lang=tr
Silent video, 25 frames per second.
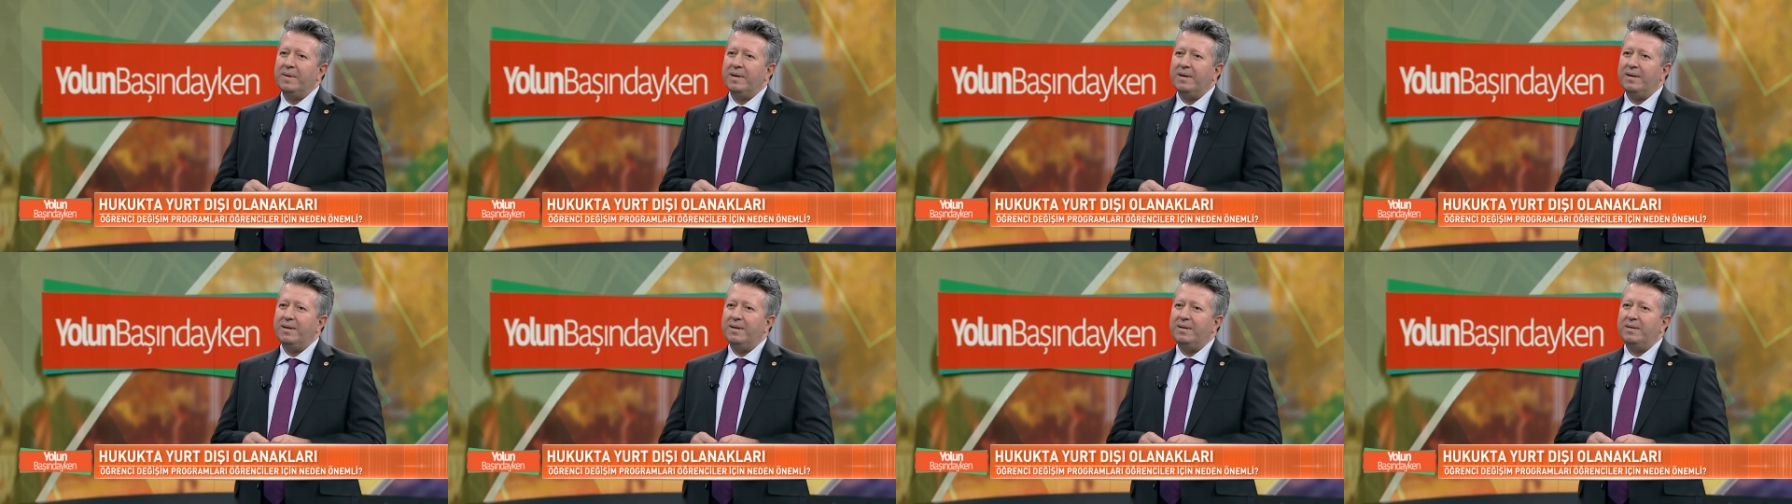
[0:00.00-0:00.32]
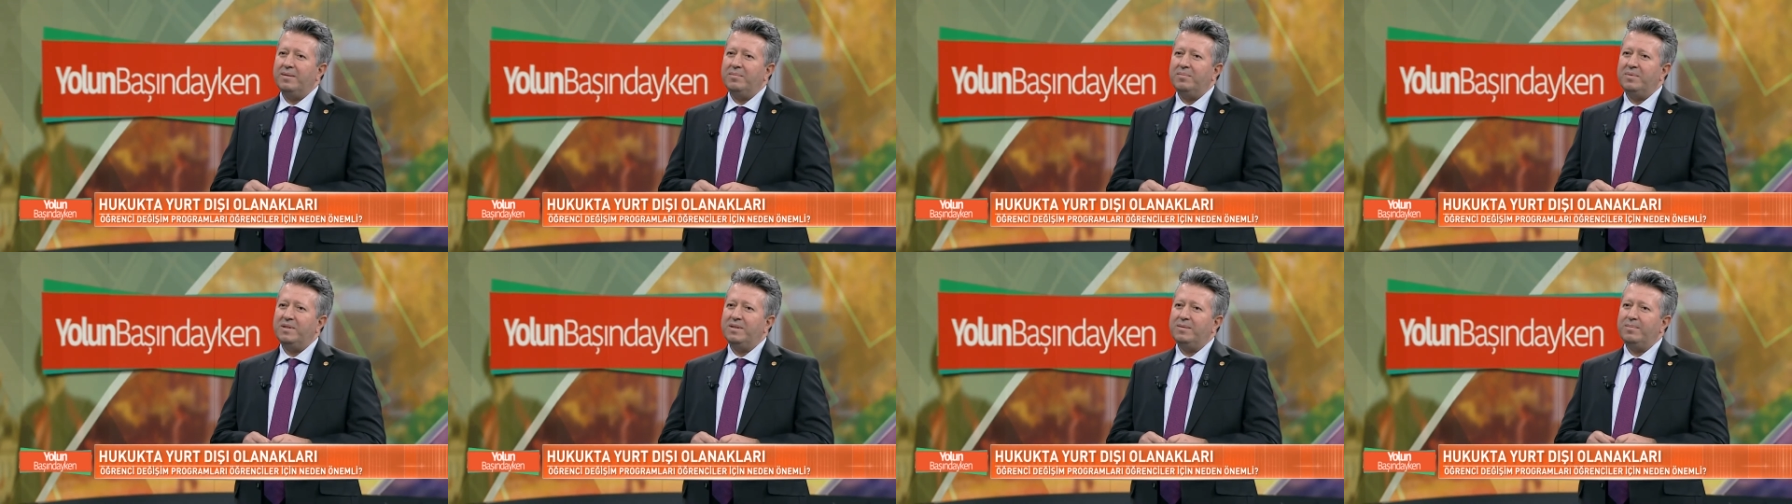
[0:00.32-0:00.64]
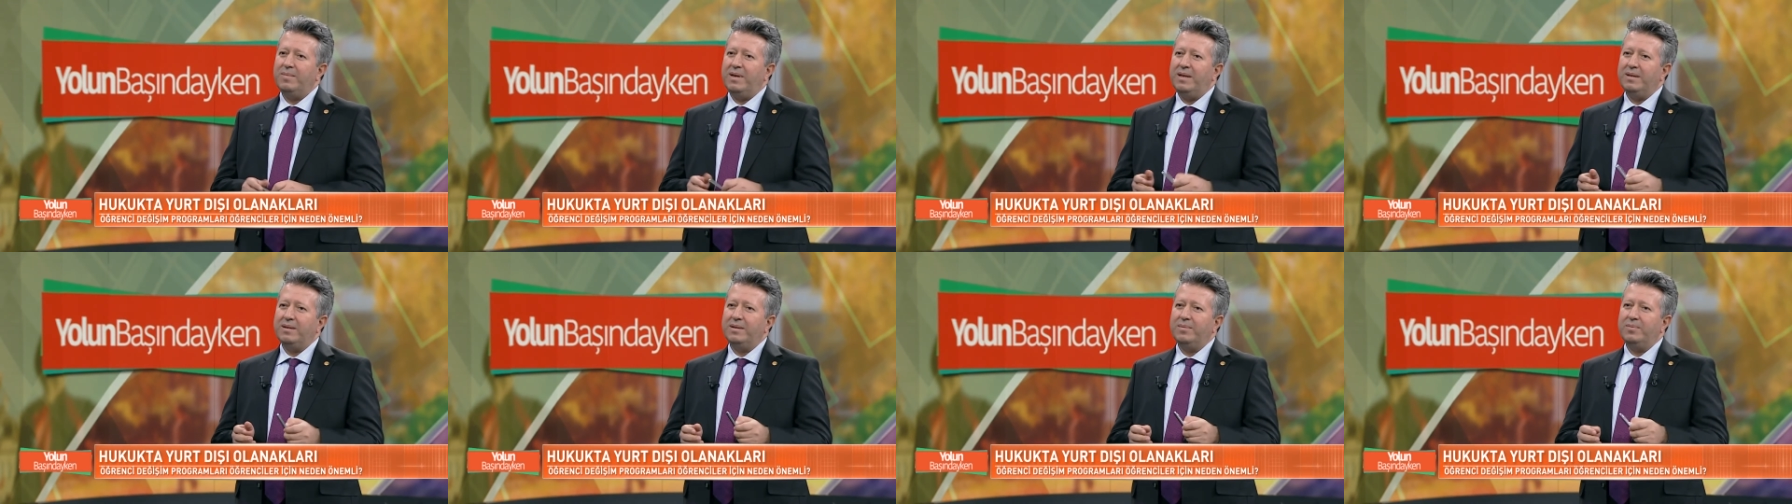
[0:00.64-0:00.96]
ee, biz
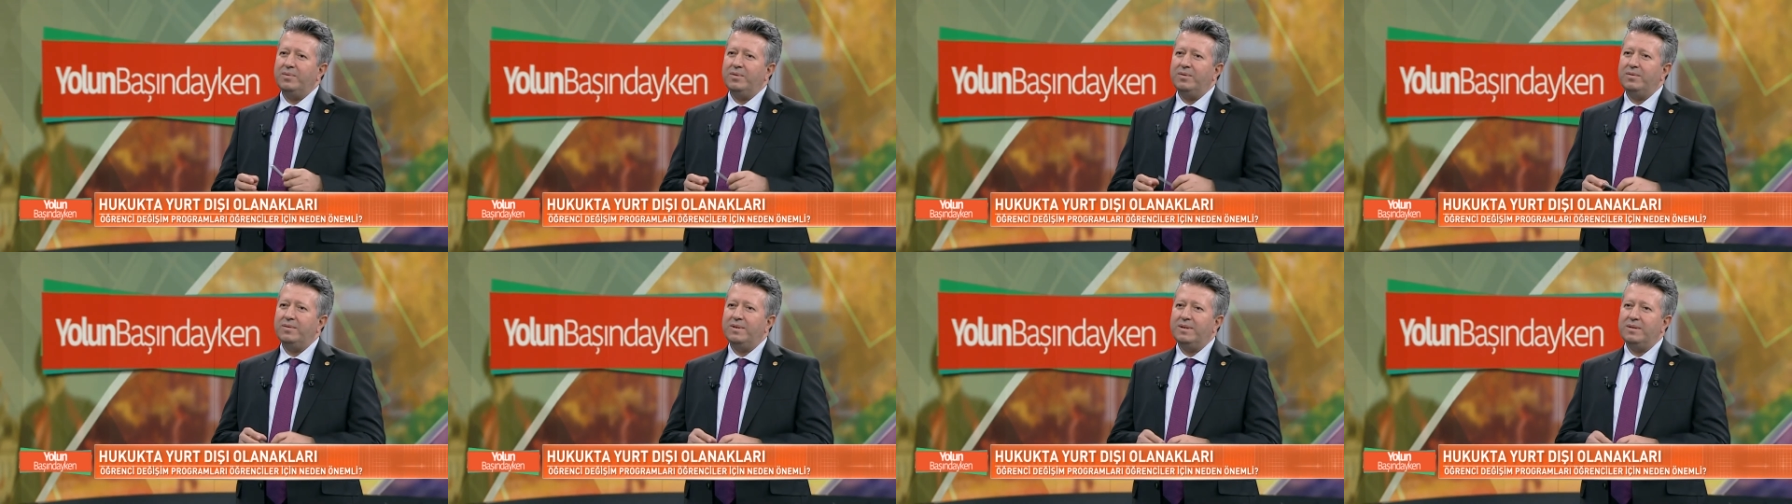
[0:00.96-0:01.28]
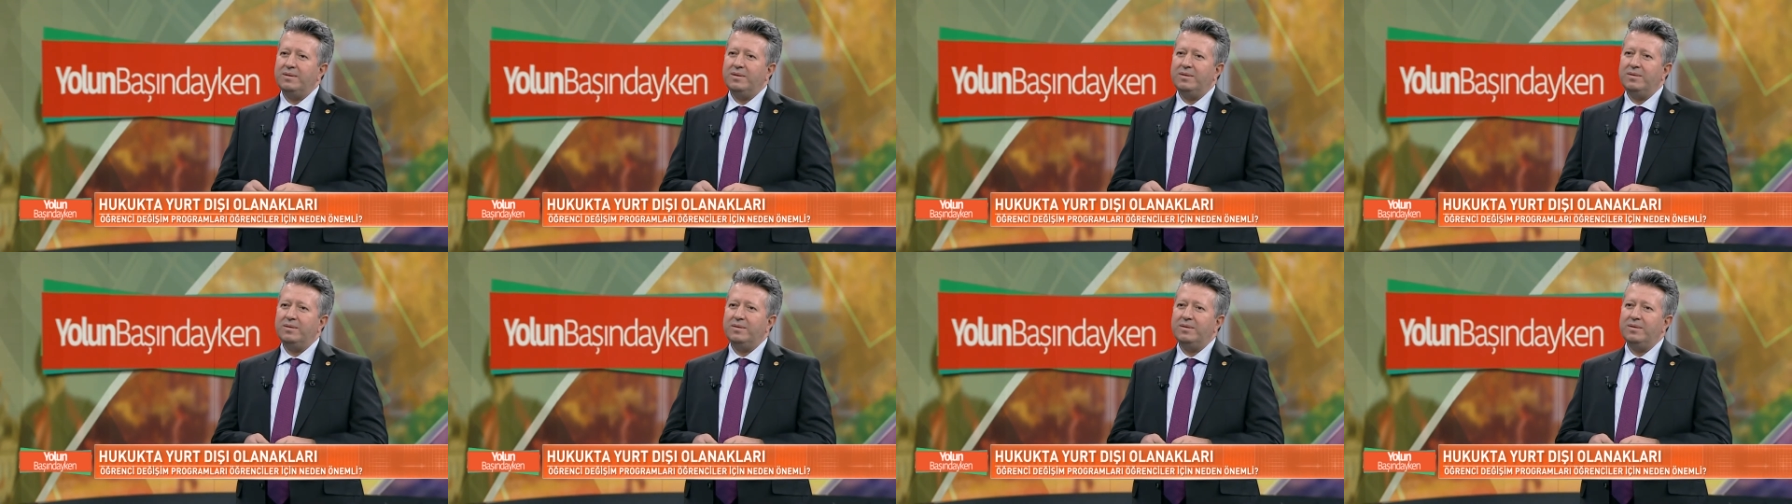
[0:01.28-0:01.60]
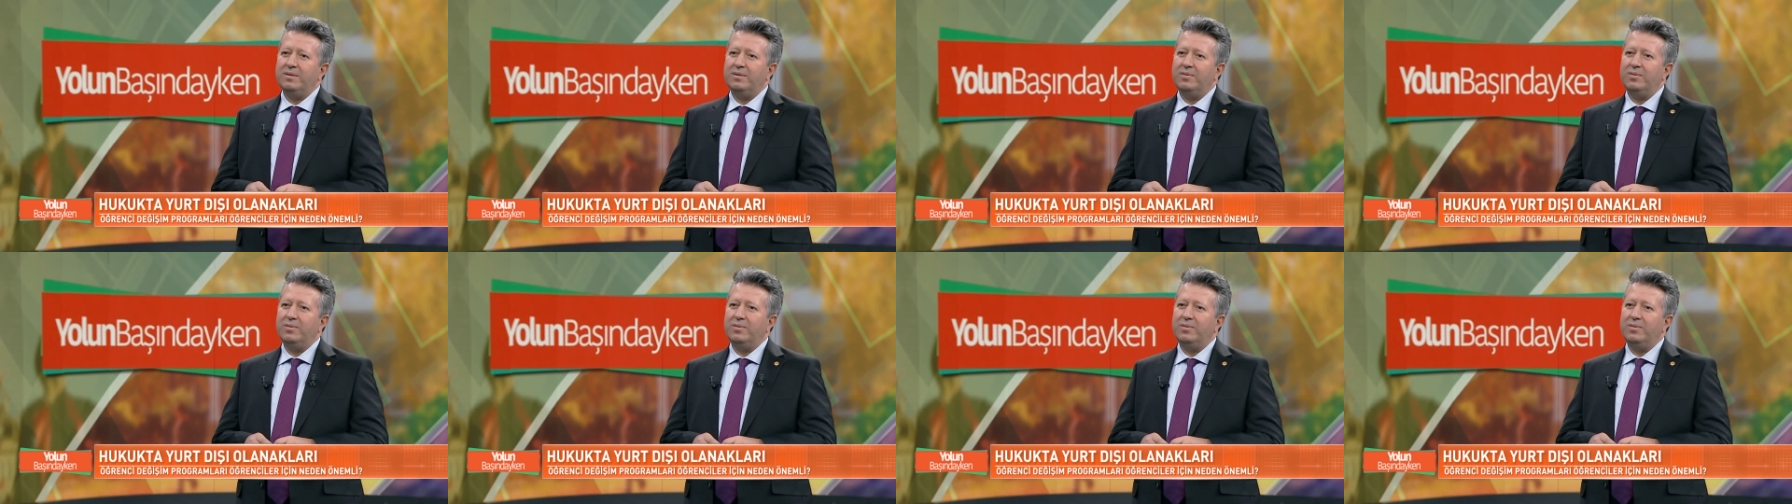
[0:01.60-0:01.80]
Maltepe Üniversitesi